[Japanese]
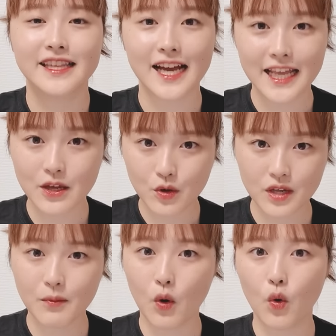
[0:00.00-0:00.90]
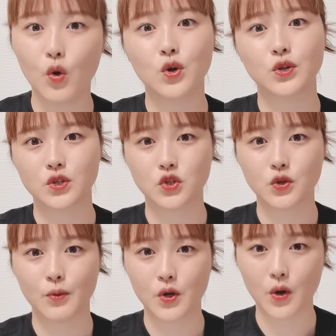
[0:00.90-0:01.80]
誰よりも多くの
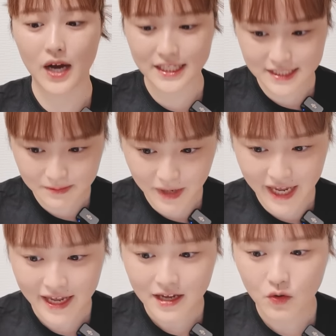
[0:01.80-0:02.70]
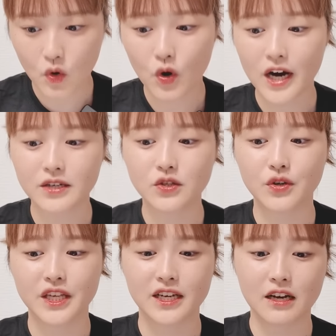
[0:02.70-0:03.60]
注目を集め高額
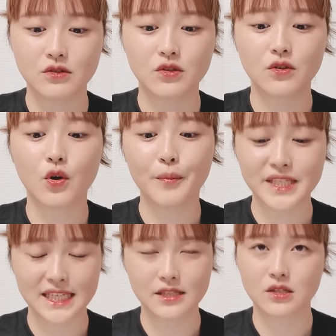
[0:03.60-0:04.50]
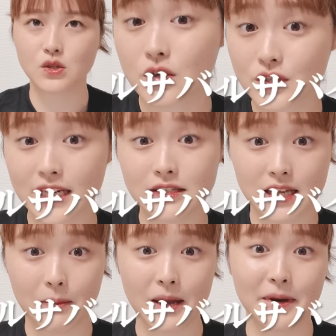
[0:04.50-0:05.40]
賞金獲得を目指す
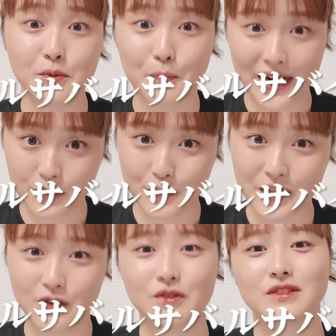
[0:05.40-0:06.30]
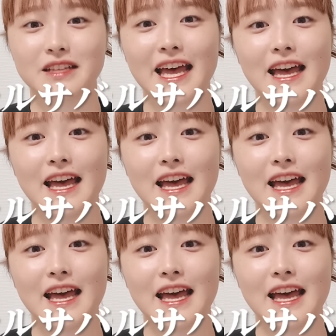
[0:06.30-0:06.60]
ソーシャルサバイバル番組ということ